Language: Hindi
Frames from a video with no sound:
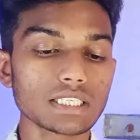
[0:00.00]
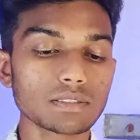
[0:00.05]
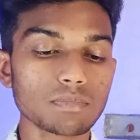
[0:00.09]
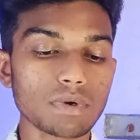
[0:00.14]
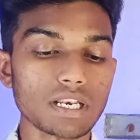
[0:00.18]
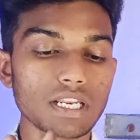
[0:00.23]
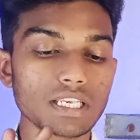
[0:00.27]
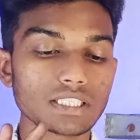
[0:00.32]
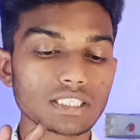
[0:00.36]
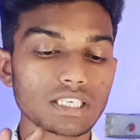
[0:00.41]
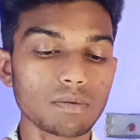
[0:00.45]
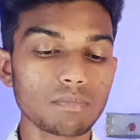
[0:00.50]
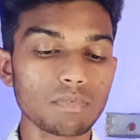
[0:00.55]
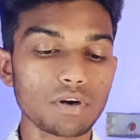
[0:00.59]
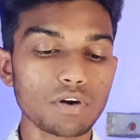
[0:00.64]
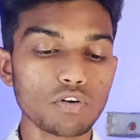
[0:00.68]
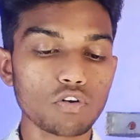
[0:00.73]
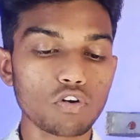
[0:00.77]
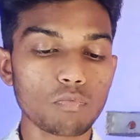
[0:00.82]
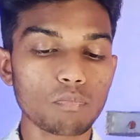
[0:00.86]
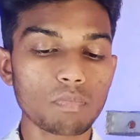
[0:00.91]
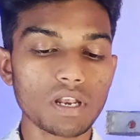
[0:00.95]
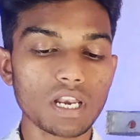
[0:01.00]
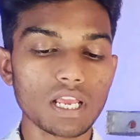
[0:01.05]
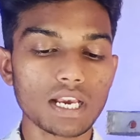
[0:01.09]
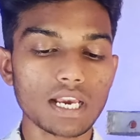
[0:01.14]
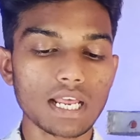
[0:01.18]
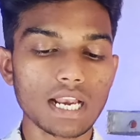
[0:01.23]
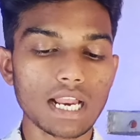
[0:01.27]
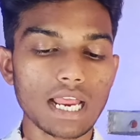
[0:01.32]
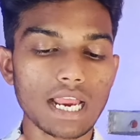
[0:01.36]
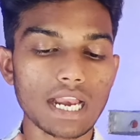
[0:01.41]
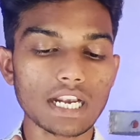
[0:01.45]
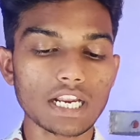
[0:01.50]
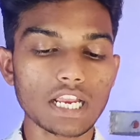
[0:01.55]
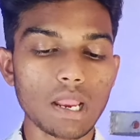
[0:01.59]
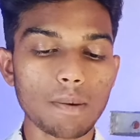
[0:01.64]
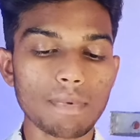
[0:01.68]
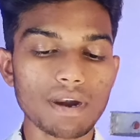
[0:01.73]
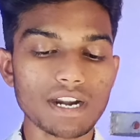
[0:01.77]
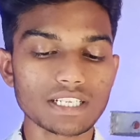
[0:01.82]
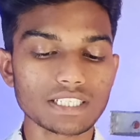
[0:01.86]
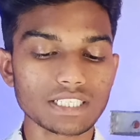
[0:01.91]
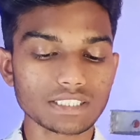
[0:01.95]
गैस मैंने इसकी वीडियो को प्ले करा एंड
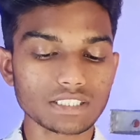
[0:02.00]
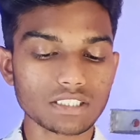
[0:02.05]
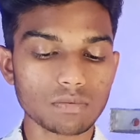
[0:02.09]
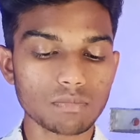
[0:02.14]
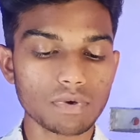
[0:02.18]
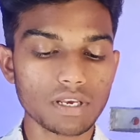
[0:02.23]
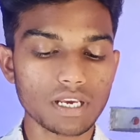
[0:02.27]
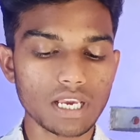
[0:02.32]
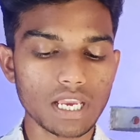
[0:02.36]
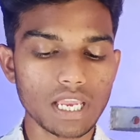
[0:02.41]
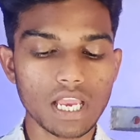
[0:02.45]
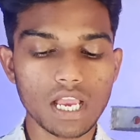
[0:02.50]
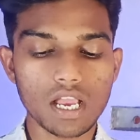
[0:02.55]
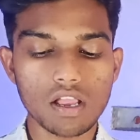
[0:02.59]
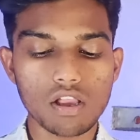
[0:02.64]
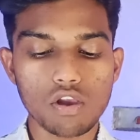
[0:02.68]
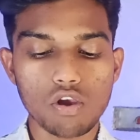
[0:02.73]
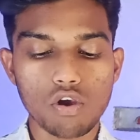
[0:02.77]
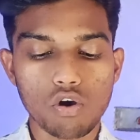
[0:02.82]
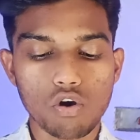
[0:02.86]
कमेंट सेक्शन में गया